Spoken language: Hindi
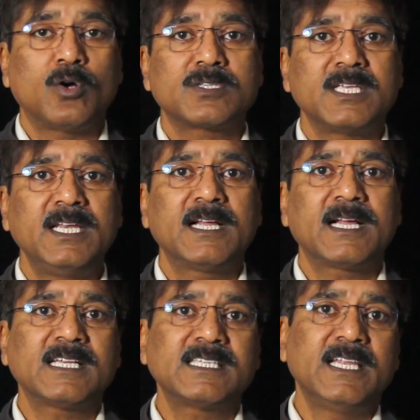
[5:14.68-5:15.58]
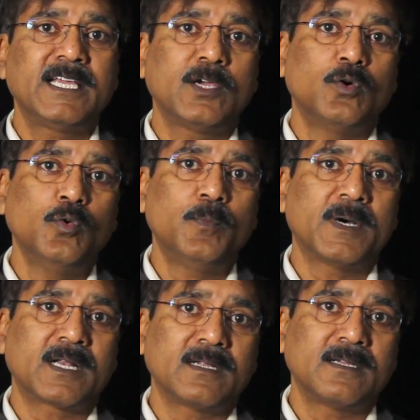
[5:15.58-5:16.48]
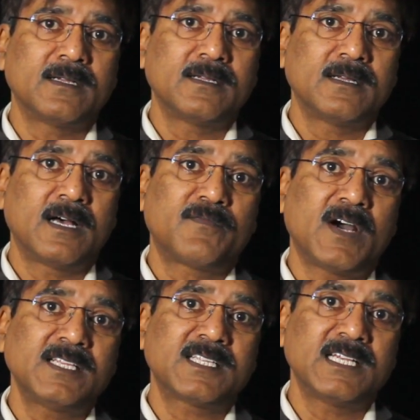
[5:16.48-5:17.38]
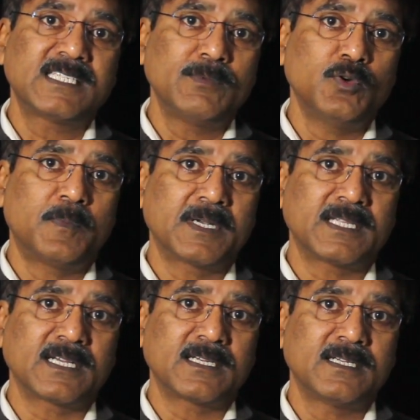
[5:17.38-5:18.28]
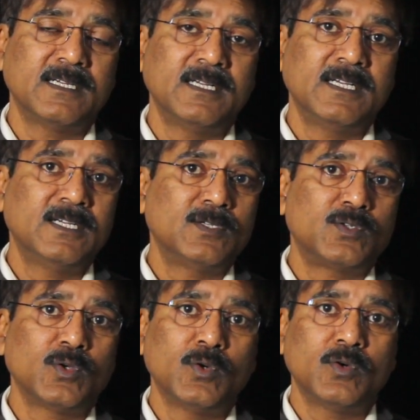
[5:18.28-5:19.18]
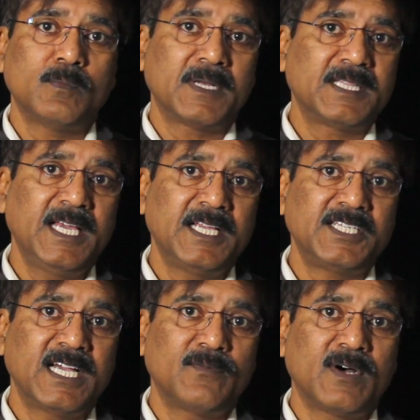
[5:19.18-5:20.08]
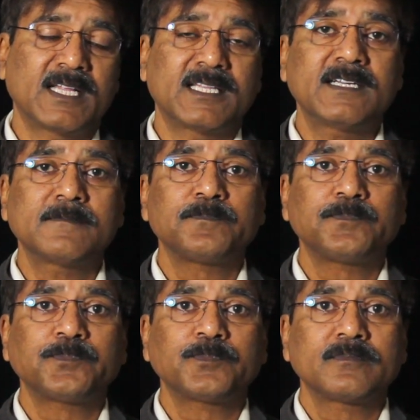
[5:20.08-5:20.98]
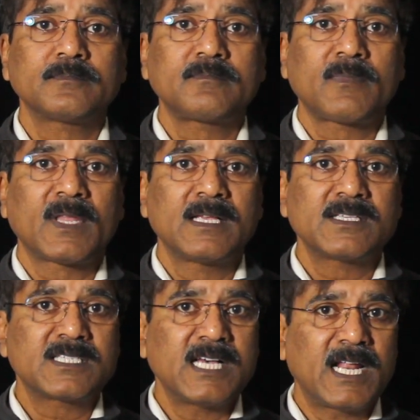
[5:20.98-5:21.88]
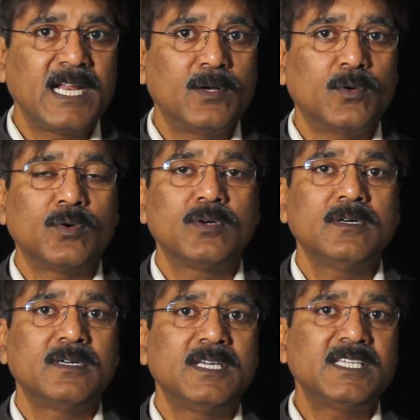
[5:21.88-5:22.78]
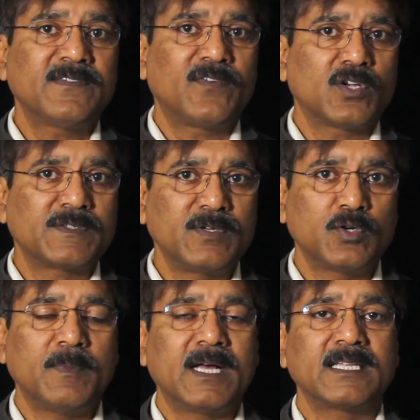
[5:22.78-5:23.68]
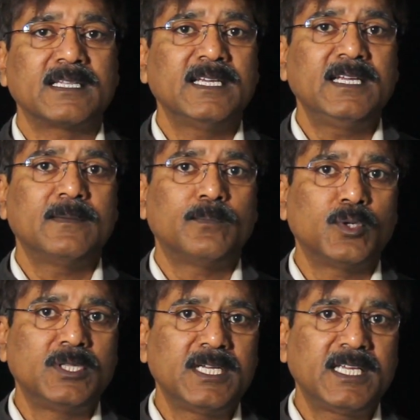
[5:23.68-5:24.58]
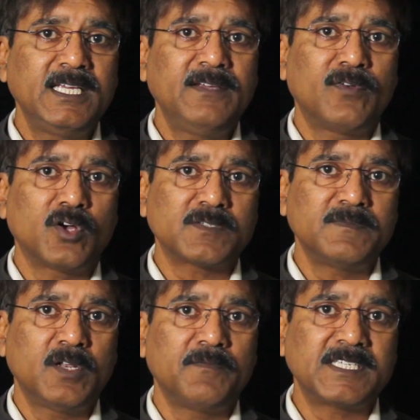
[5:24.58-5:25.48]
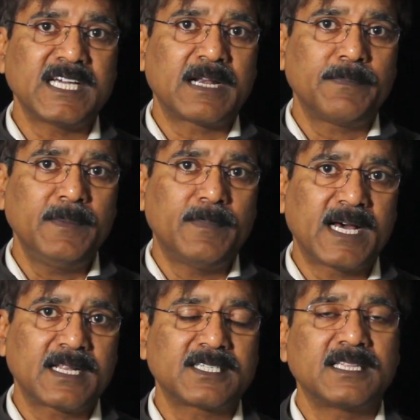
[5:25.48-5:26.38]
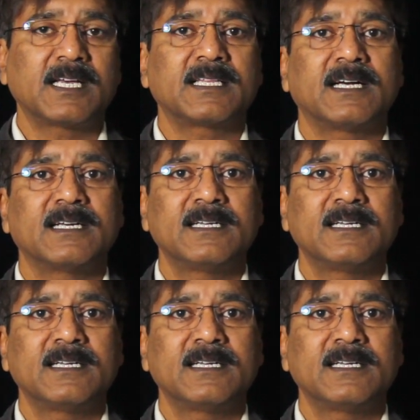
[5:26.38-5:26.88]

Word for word: और श्रीलंका से लेके ऊपर अफगानिस्तान से भी ऊपर तक जो मध्य एशिया है वहां तक सारे लोग इस फिलोसफी को मानते थे बुद्ध की फिलोसफी और विचार पे भारत चलता था